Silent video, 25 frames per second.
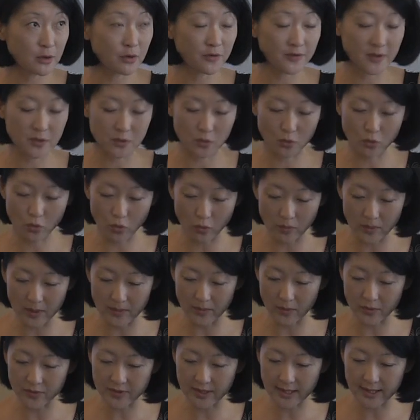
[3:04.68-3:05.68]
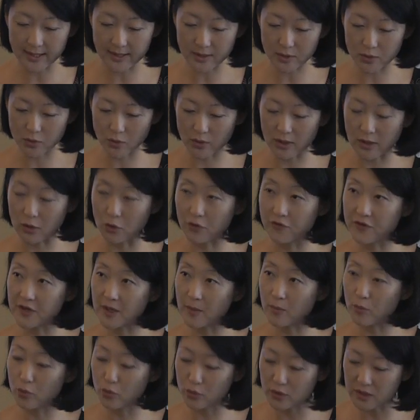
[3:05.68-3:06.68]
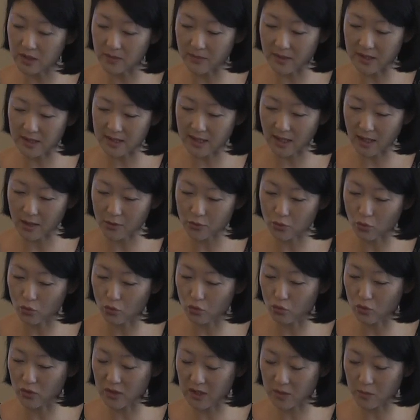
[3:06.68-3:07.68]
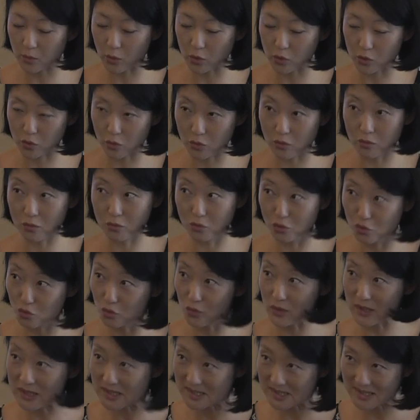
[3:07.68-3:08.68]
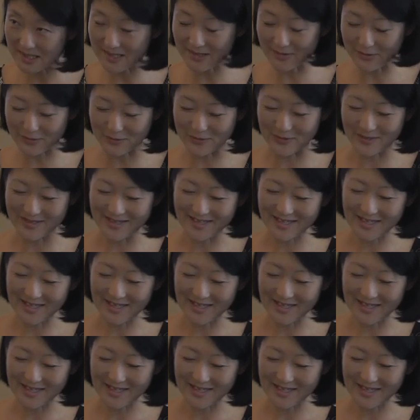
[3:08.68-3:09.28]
et de façon complémentaire sur les leviers plus immédiats dont nous disposons, nous ici, euh,